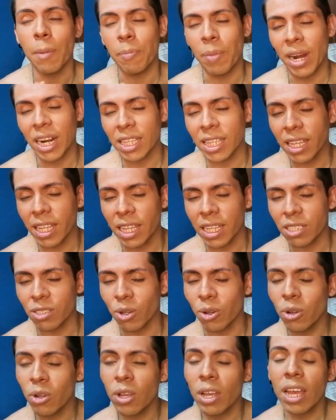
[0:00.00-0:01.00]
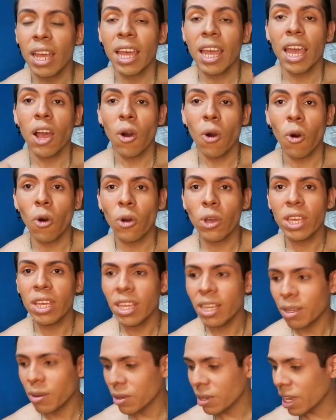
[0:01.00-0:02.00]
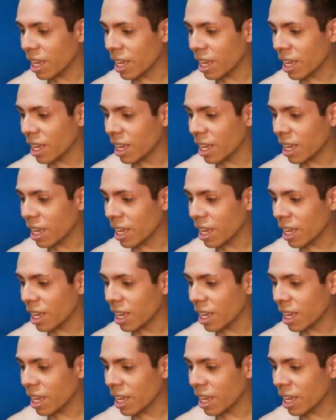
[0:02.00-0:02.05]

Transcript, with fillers: aparte de eso, hoy